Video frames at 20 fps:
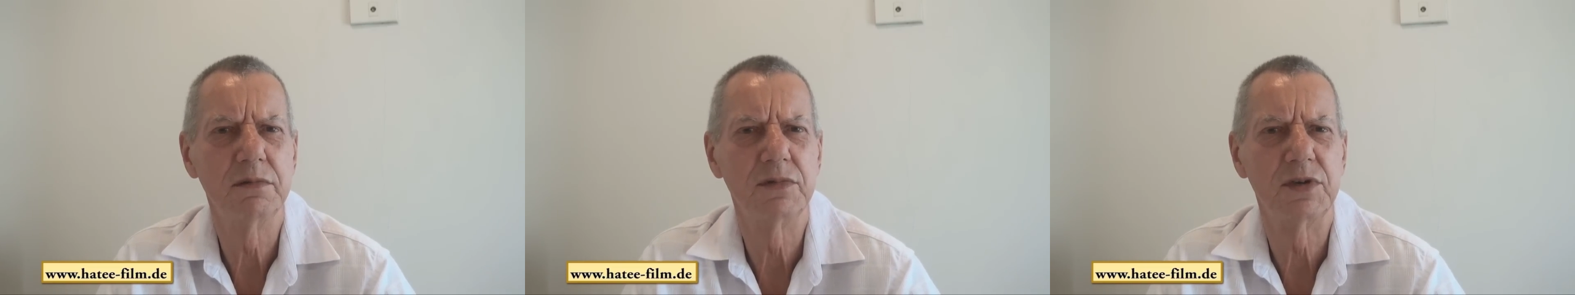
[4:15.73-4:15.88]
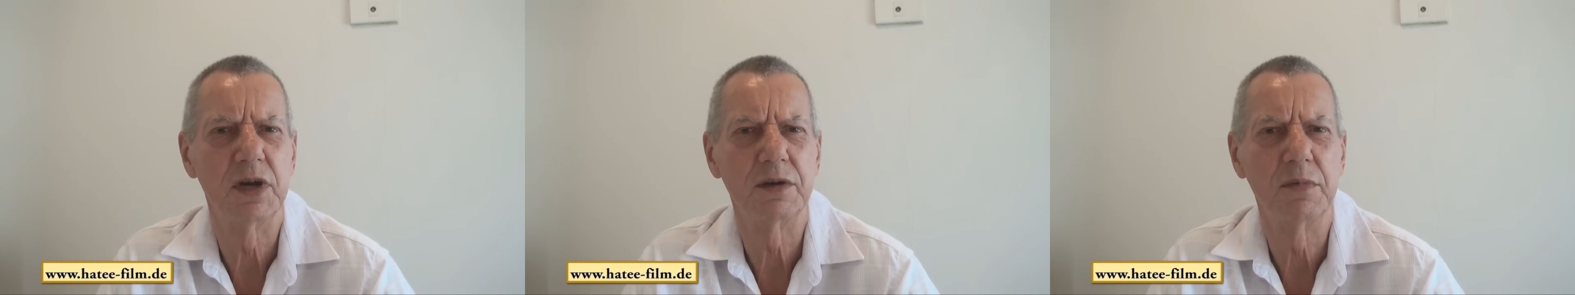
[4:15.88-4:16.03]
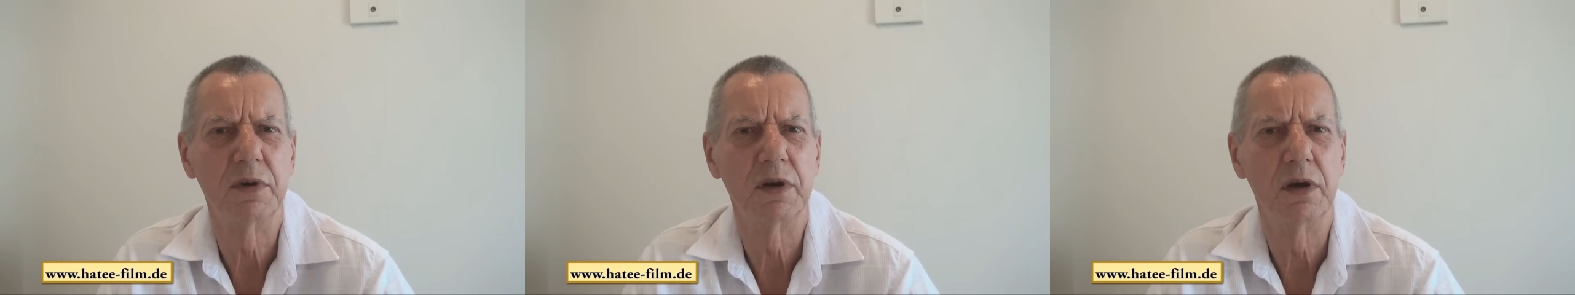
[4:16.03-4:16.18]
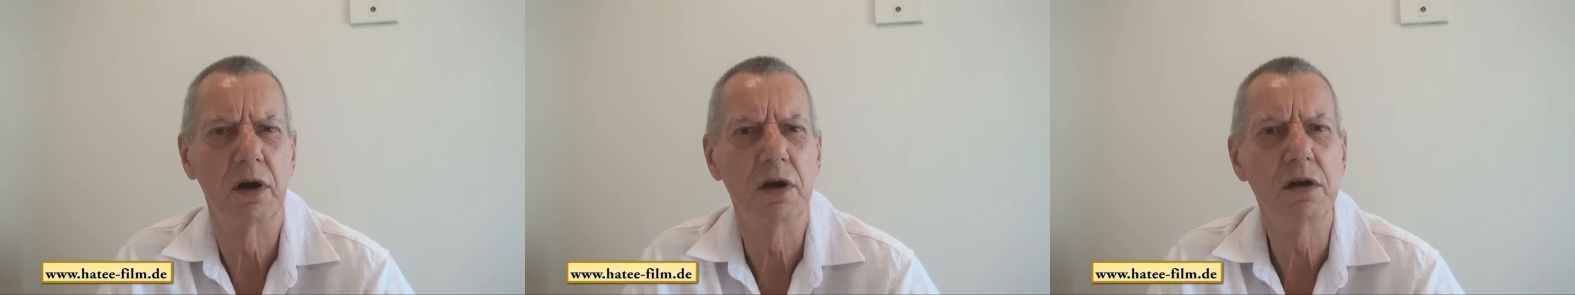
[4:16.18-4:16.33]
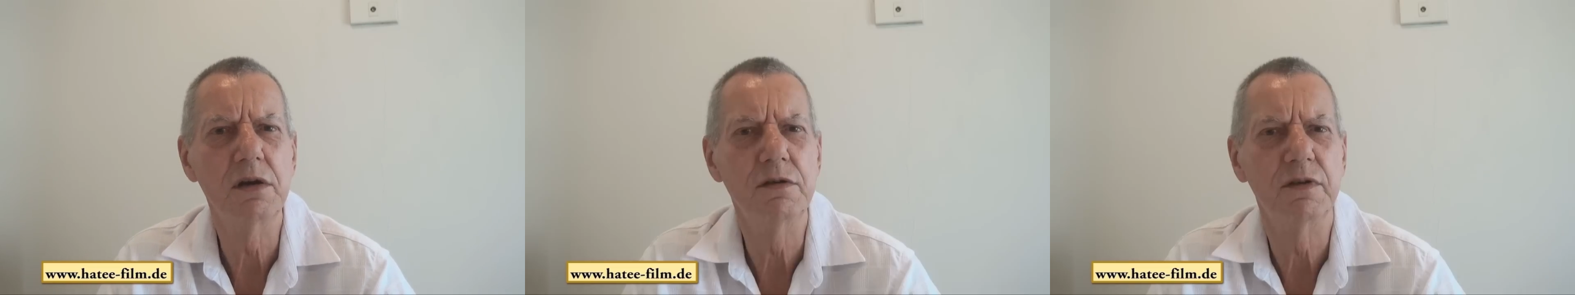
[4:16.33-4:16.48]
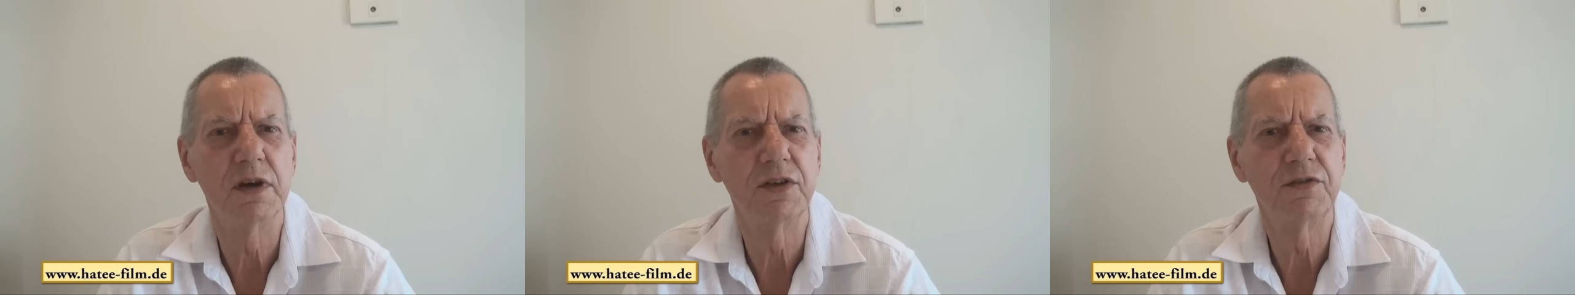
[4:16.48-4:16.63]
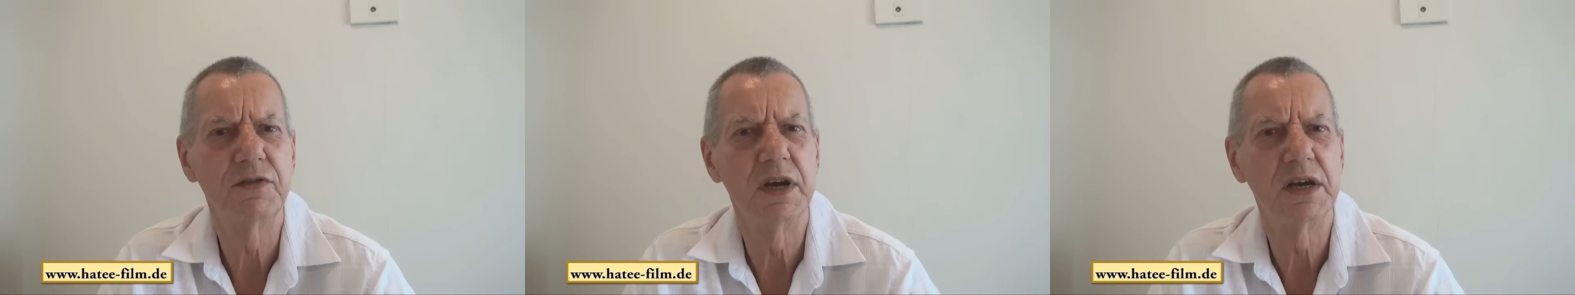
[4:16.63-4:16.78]
sagt man, ey,
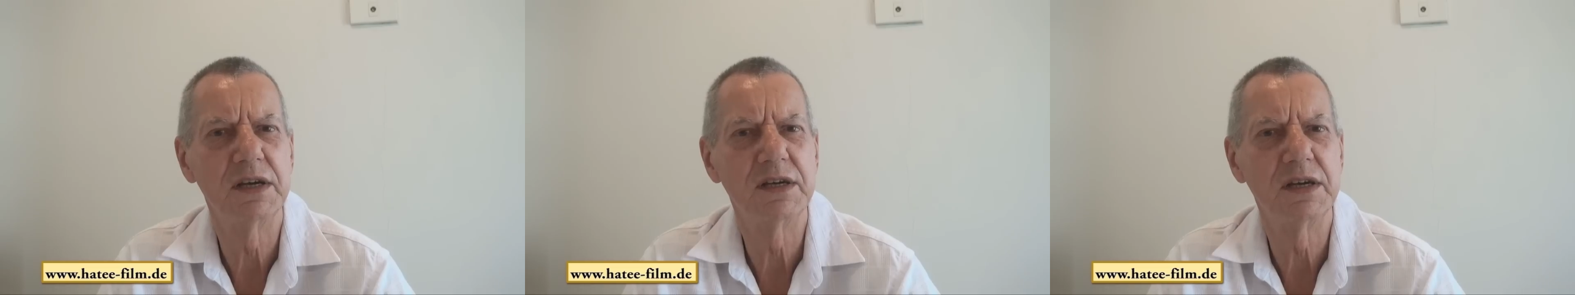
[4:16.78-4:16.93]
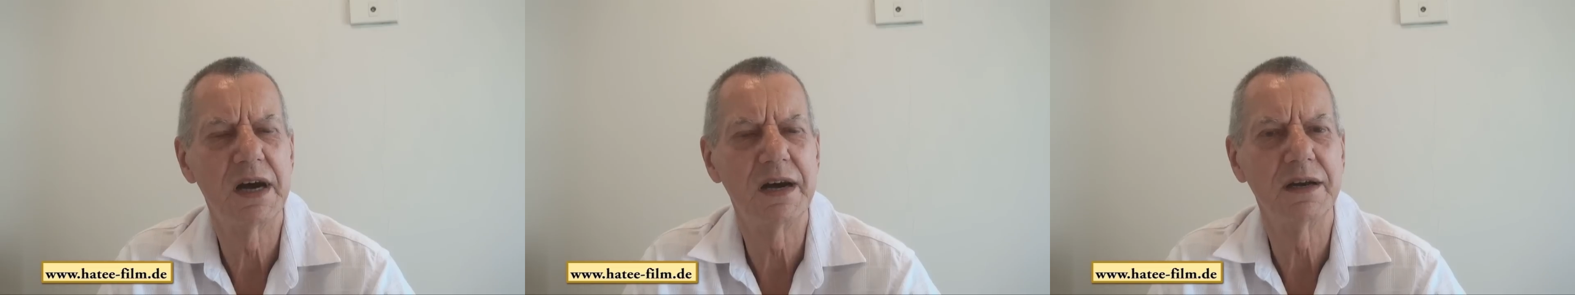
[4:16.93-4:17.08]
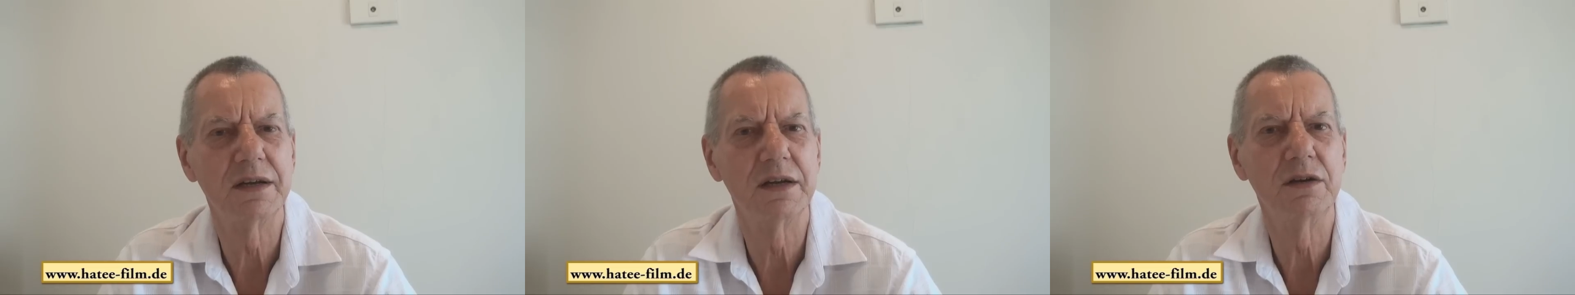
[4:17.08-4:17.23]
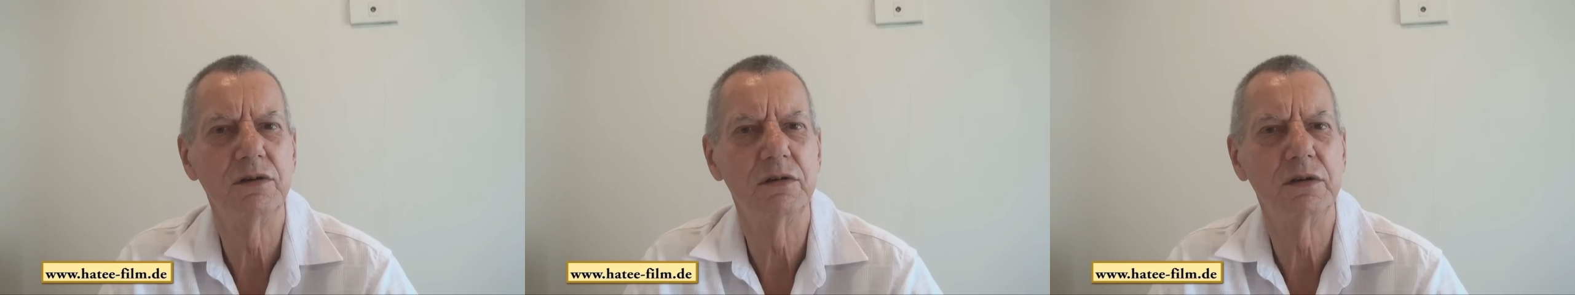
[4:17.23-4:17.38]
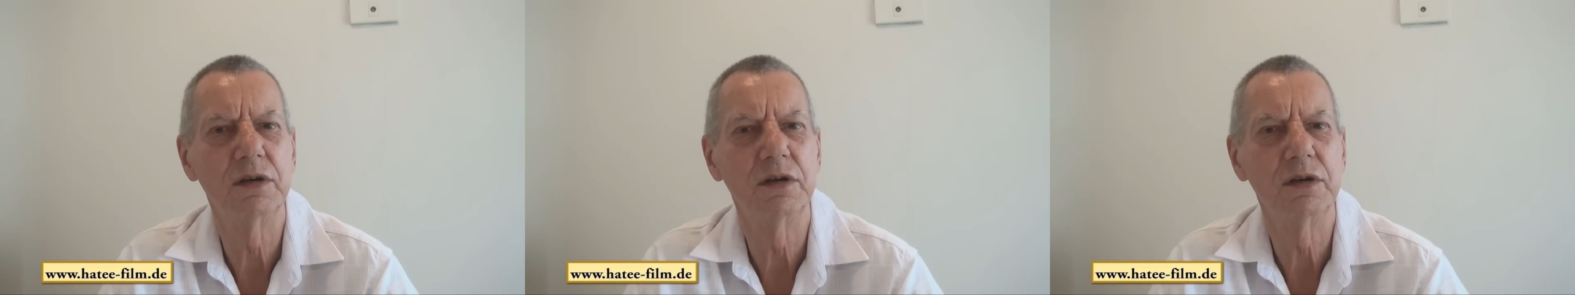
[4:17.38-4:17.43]
was fährt da denn?